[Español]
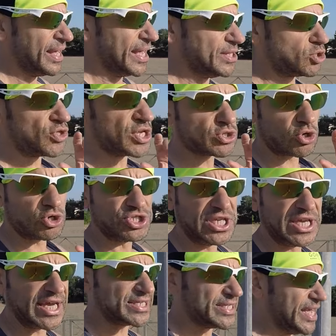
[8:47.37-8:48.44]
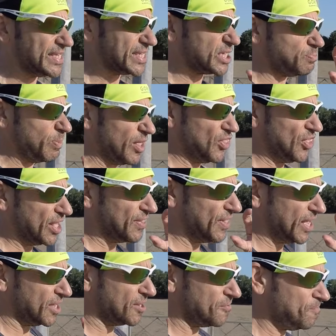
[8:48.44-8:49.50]
Entonces consigues esa especie
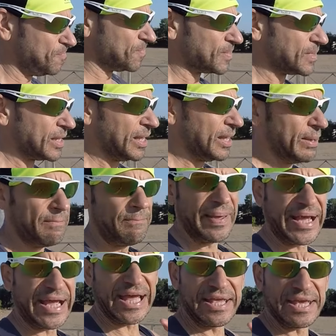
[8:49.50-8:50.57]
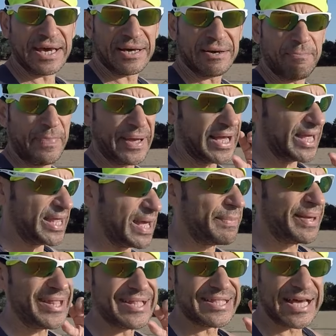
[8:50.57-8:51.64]
de pequeña, pequeña
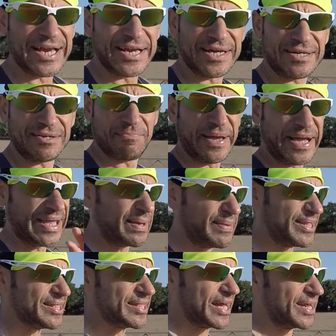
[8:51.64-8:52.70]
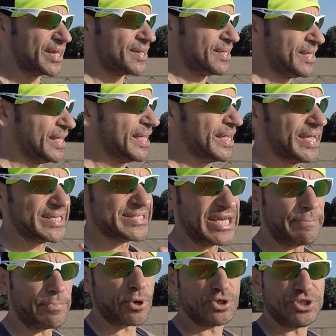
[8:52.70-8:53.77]
ventana, pequeña ventana que se
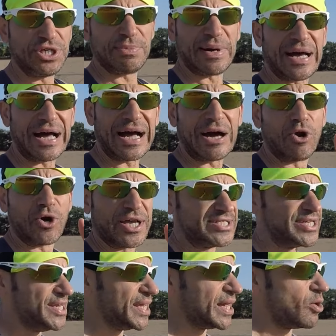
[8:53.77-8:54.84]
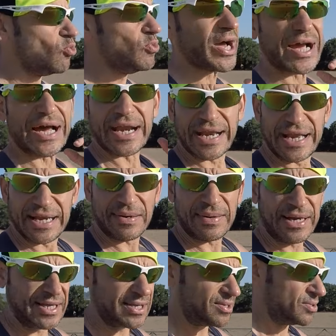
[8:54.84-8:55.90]
aproxima a lo que sería una carrera,
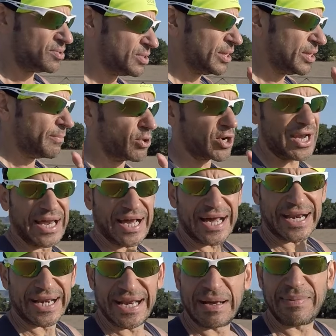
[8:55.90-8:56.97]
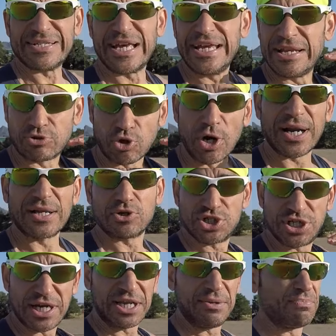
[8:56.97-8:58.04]
¿vale? Porque en la carrera vas a ir todo el rato a
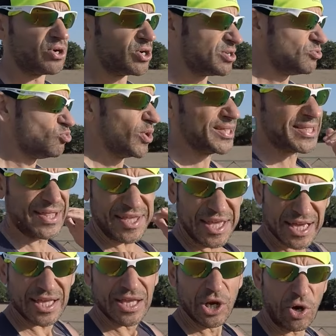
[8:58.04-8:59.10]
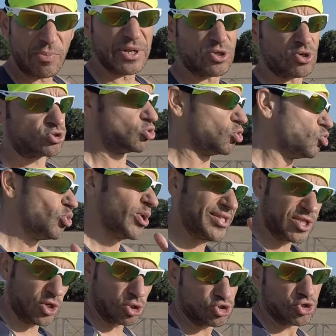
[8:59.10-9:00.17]
ese ritmo durante 10 kilómetros o
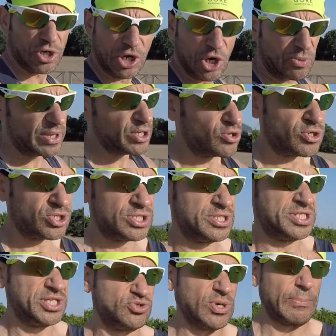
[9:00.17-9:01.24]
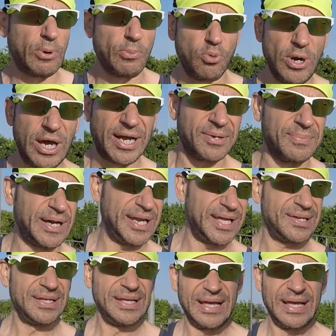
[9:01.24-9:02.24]
durante 8 kilómetros, si es una popular, ¿vale?